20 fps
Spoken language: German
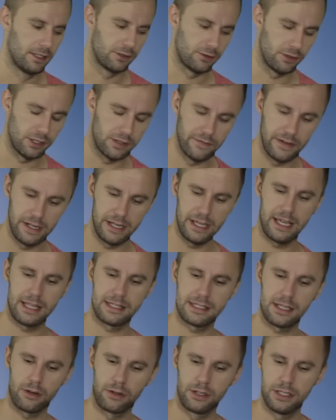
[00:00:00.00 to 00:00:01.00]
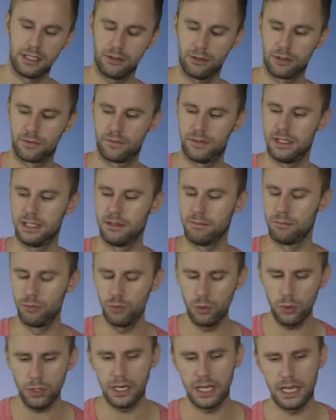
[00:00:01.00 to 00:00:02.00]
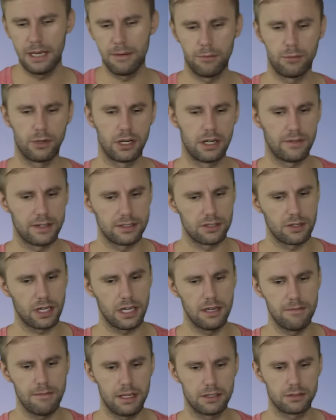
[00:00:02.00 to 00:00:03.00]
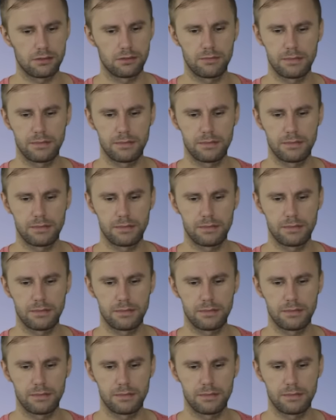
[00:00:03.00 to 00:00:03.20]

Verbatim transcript: So, ich will dir jetzt auch nicht irgendwie den Mut nehmen oder was auch immer so.